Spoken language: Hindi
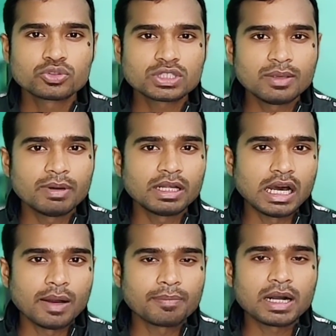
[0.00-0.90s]
उसके बाद
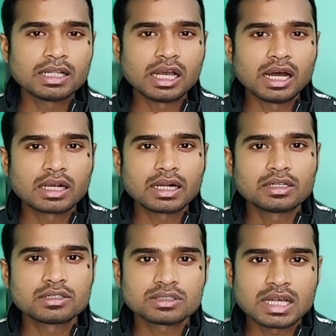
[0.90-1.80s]
आपका आधार
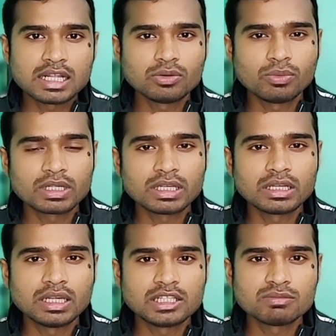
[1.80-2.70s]
कार्ड सात
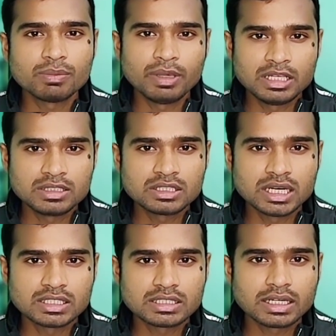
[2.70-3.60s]
वर्किंग डेज में भेज
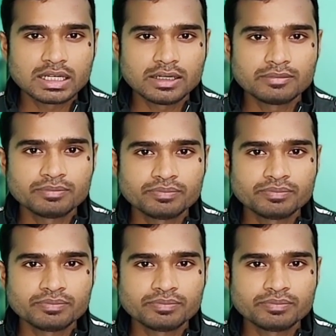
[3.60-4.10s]
दिया जाएगा